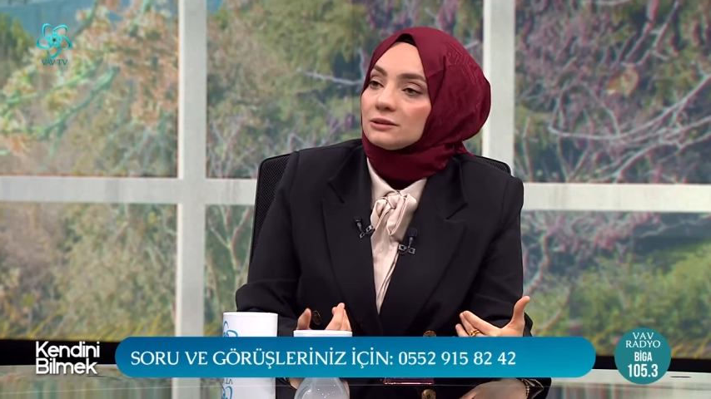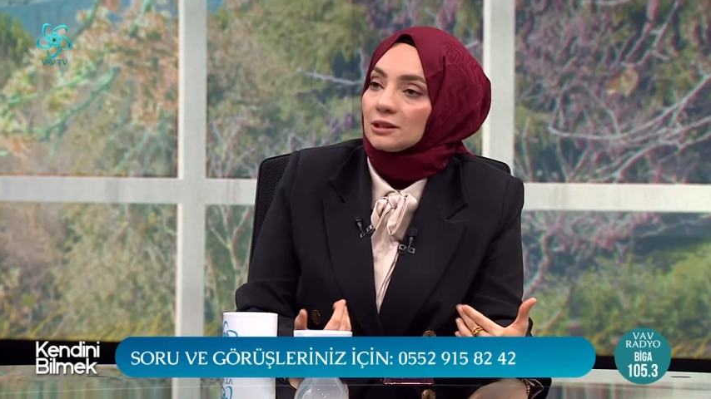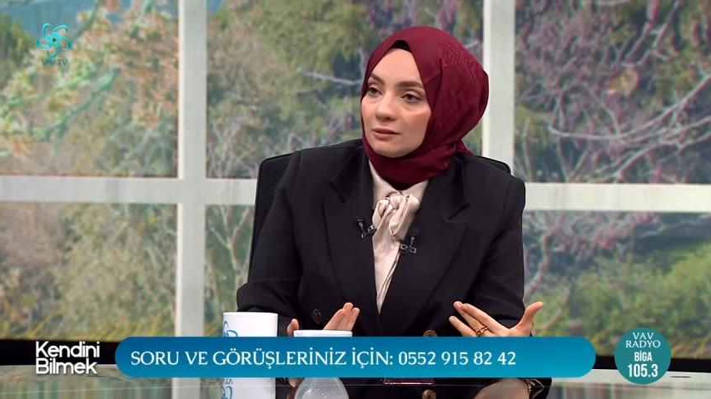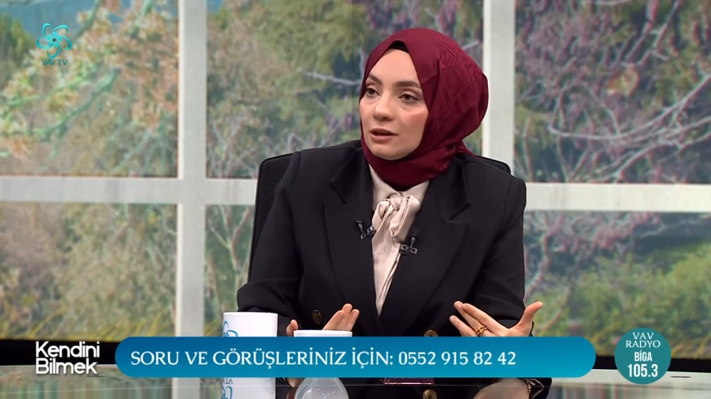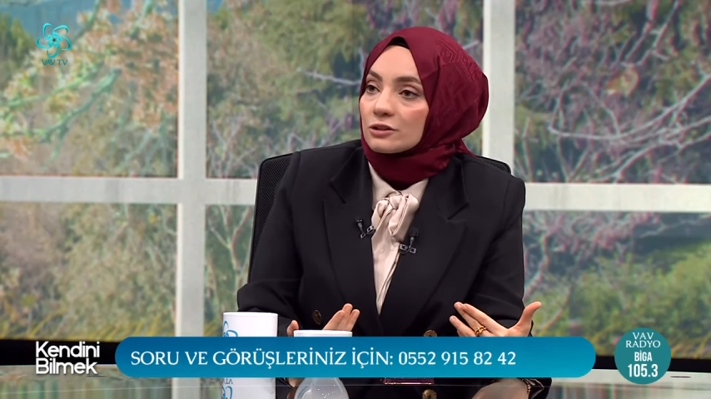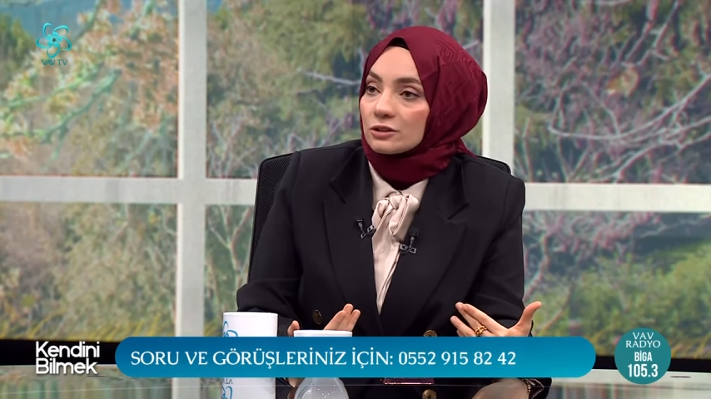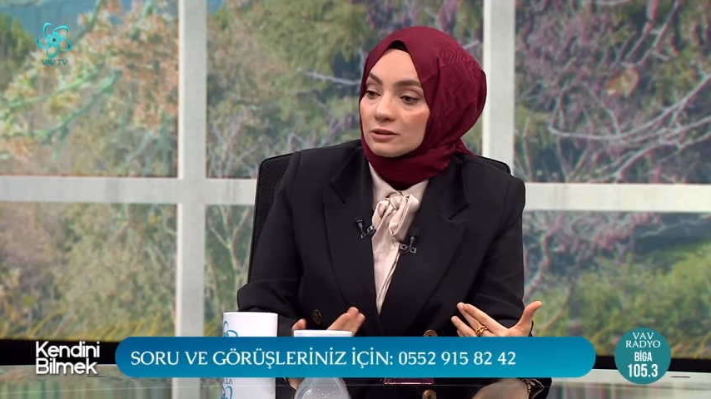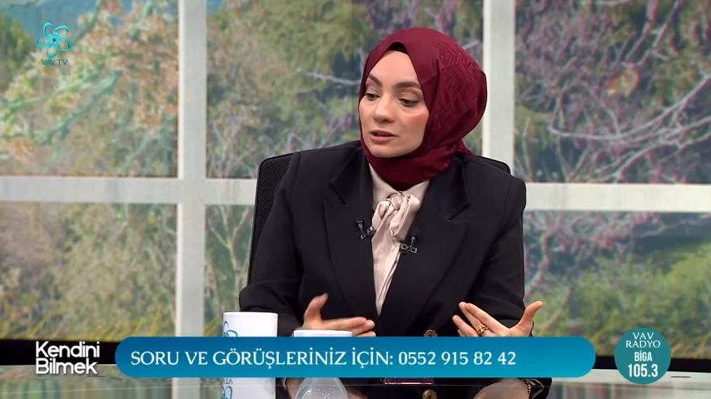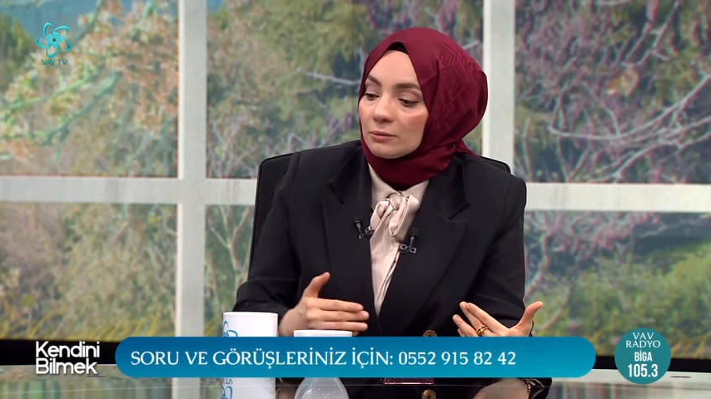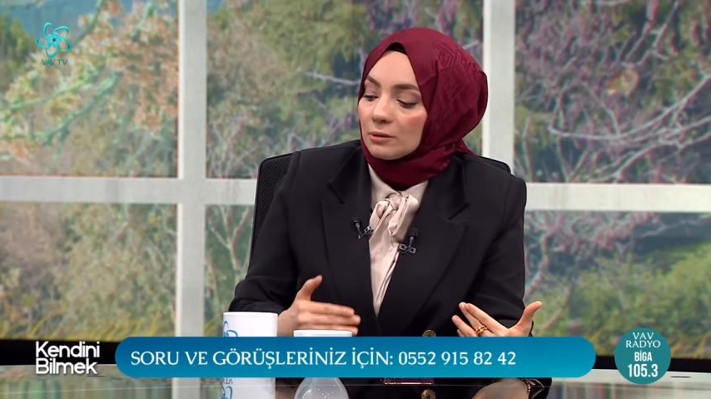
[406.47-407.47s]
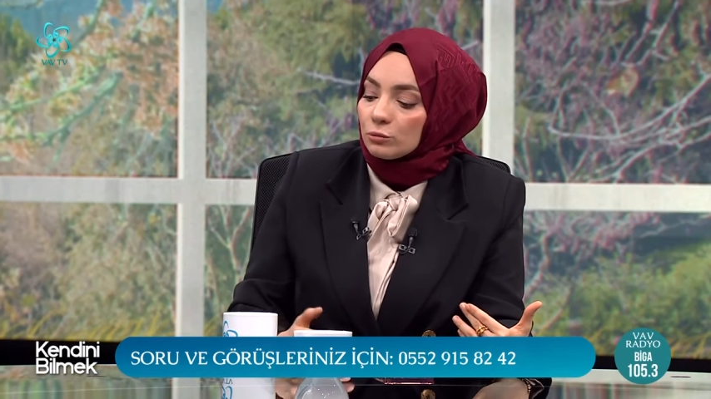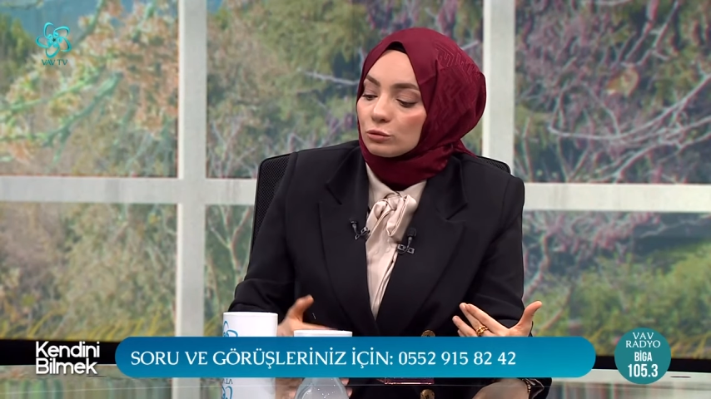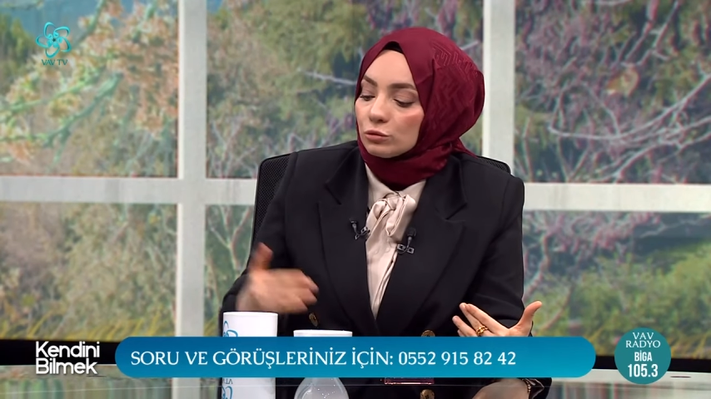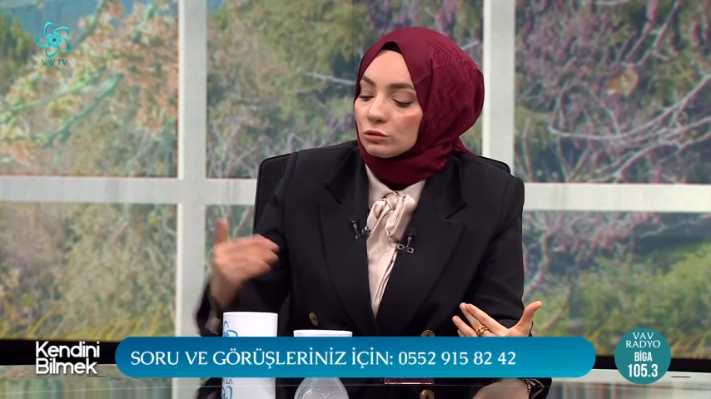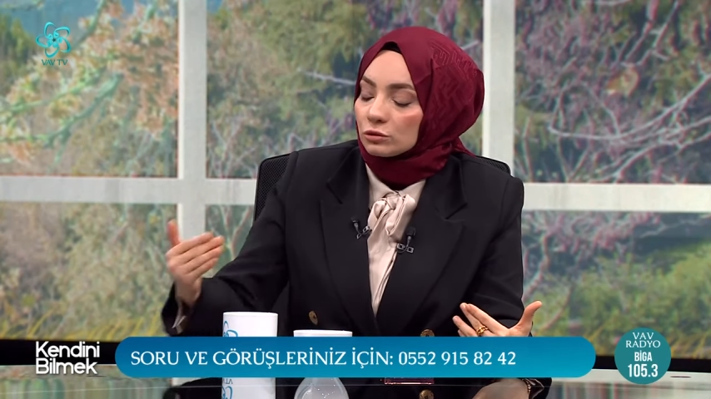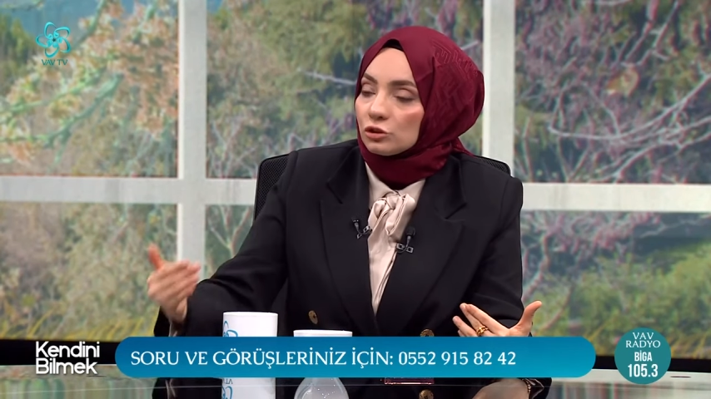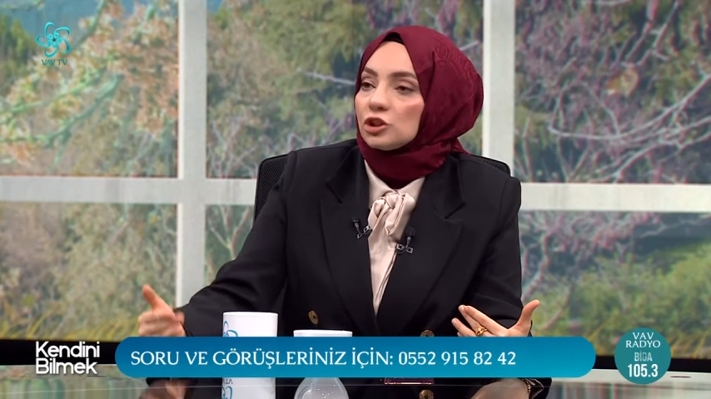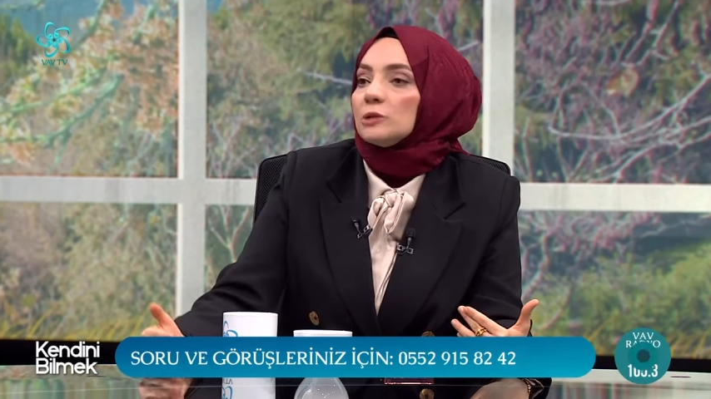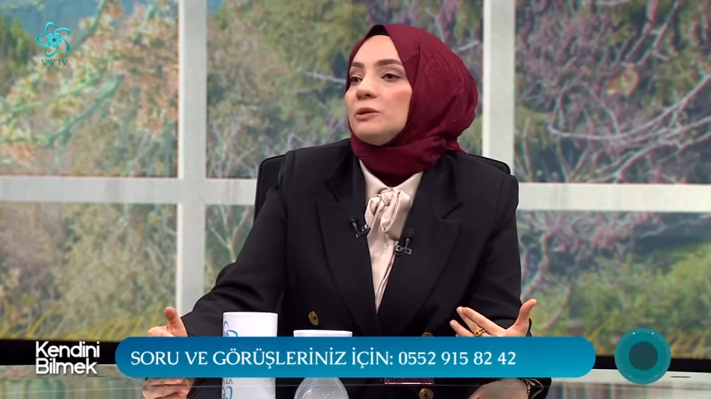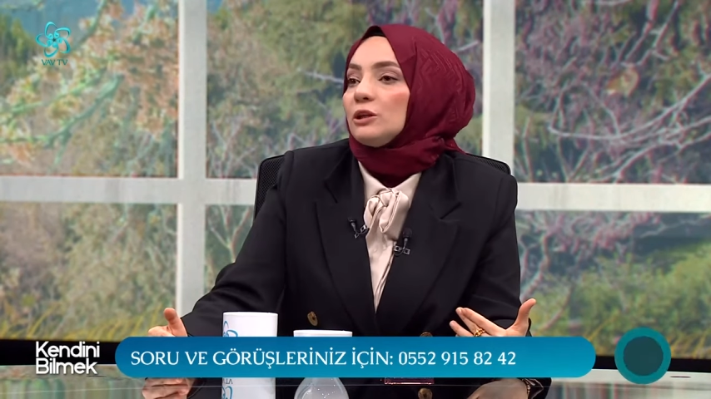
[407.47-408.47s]
savaştınız ama bunu dış
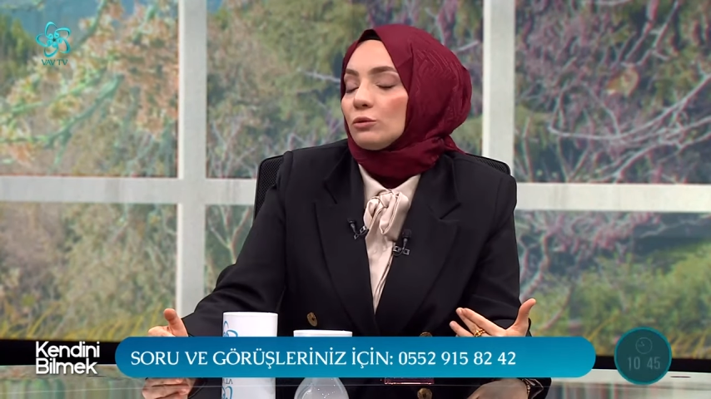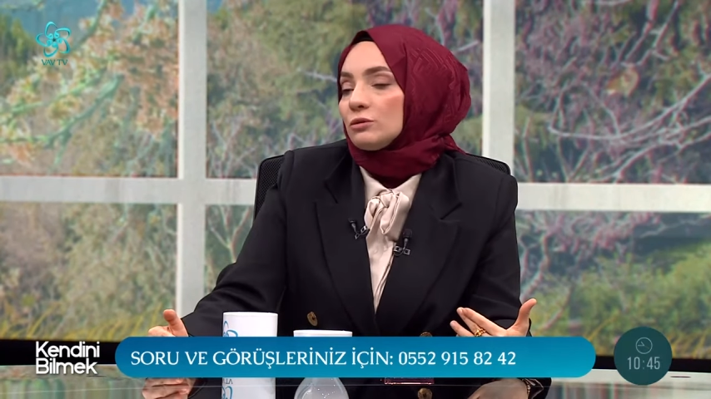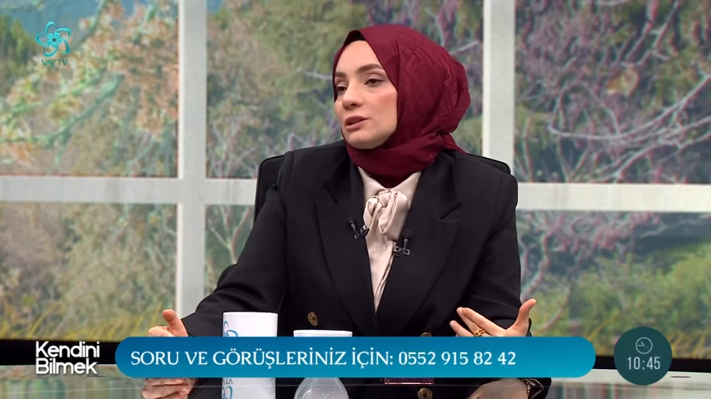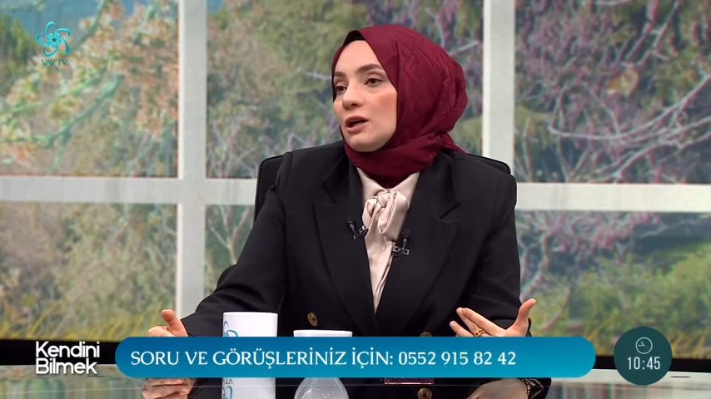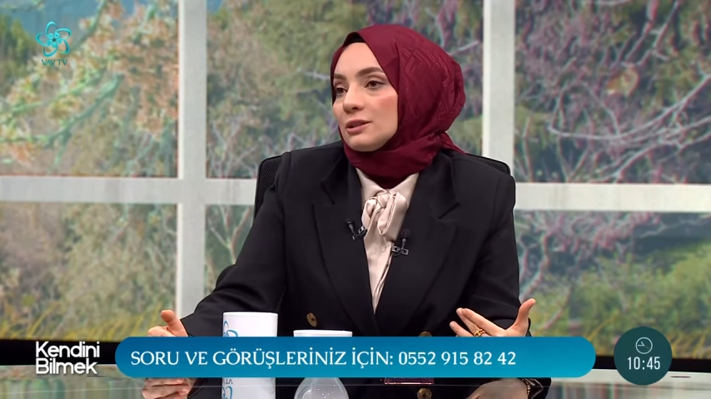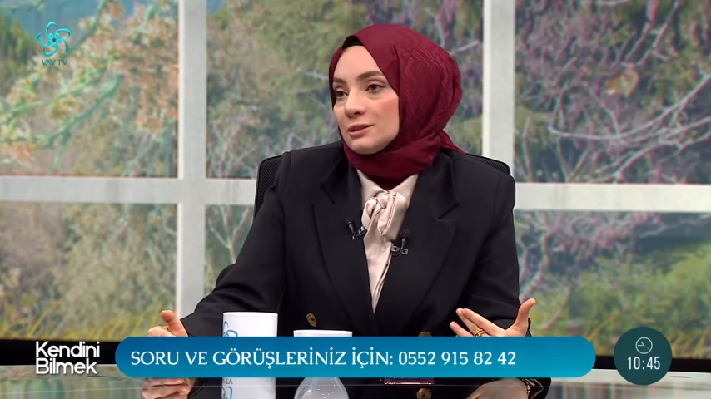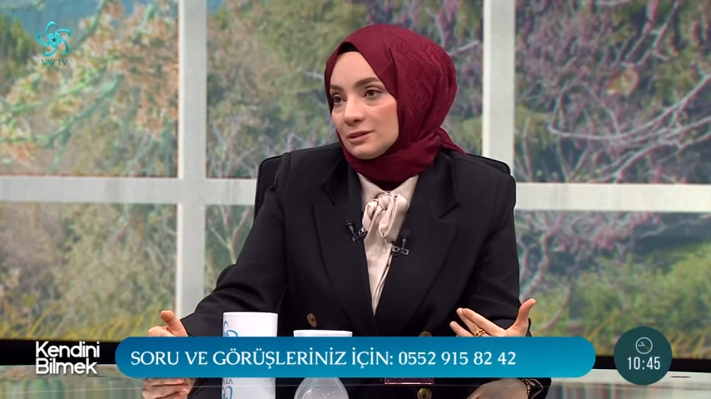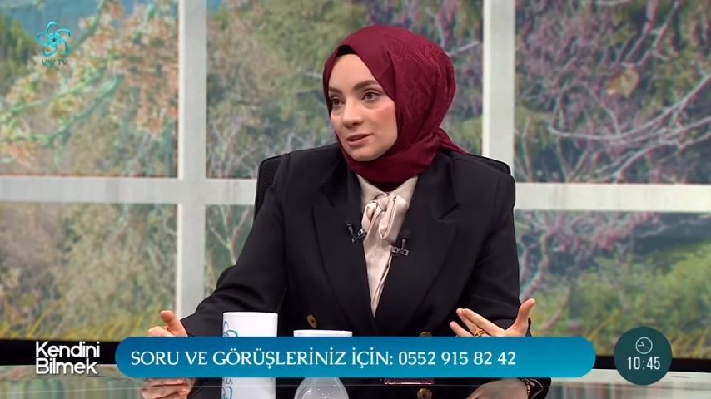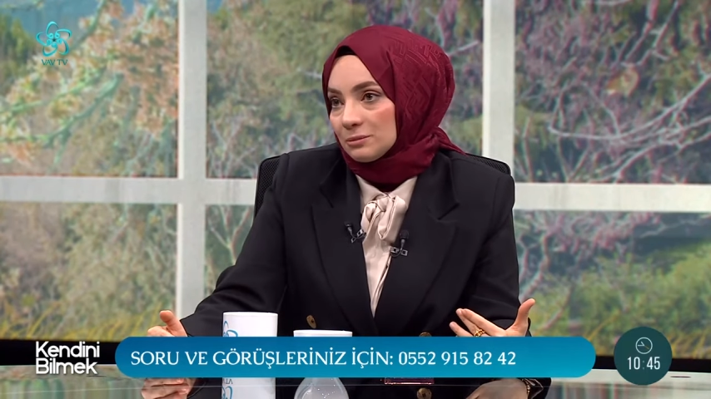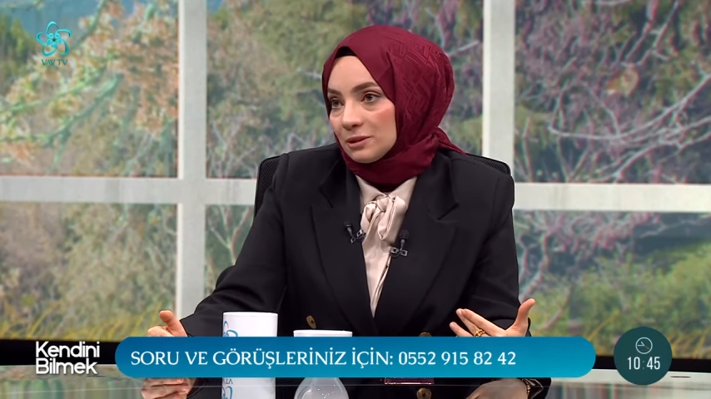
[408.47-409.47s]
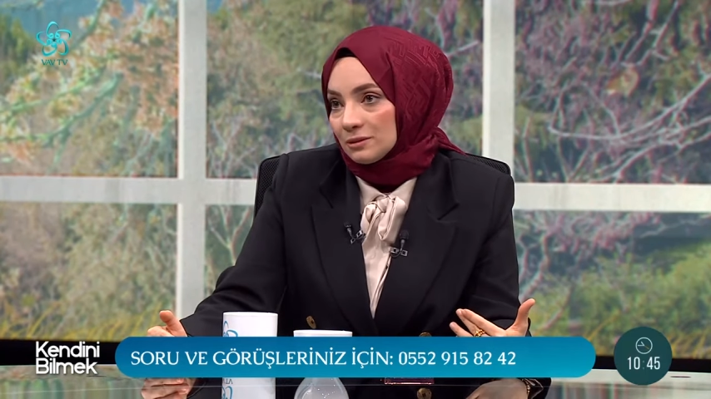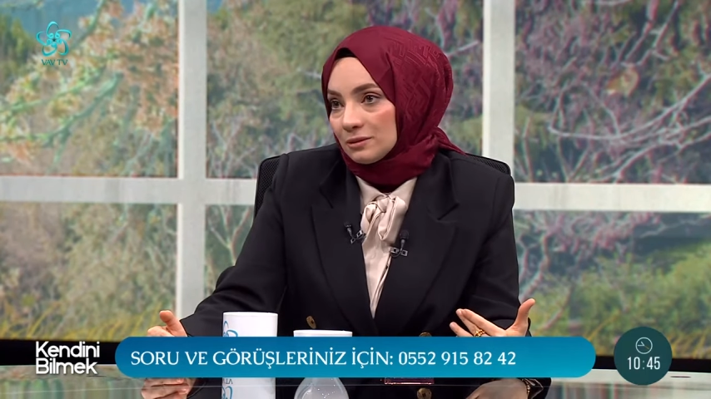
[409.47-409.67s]
cepheye gösterdiniz mi?